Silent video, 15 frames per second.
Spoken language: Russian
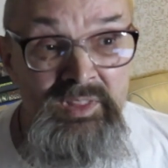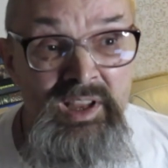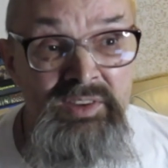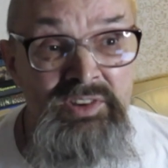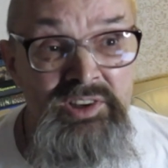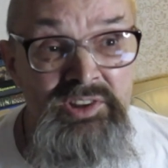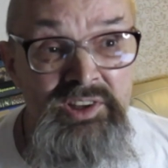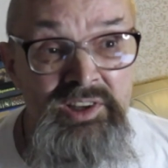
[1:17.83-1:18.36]

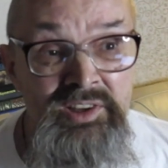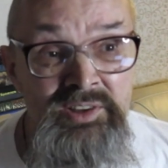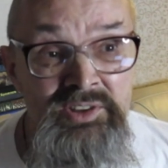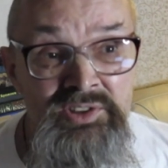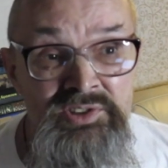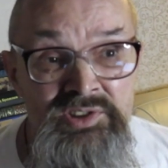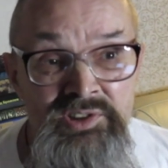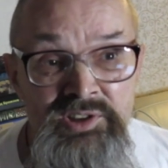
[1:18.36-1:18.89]
Наверное,
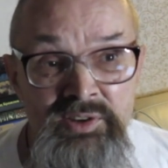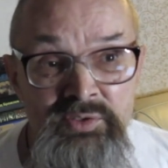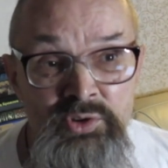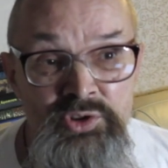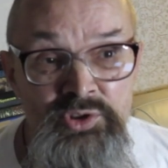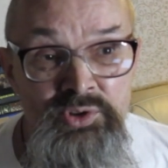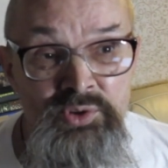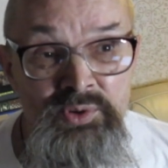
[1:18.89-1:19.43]
из-за
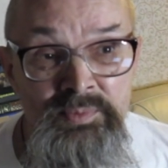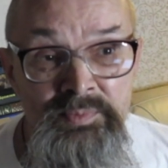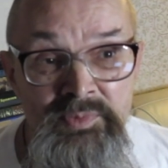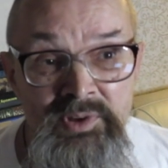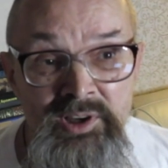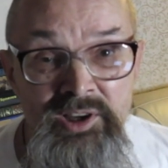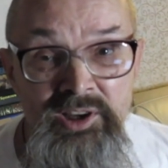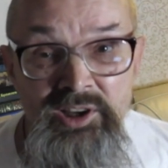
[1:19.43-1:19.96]
того, что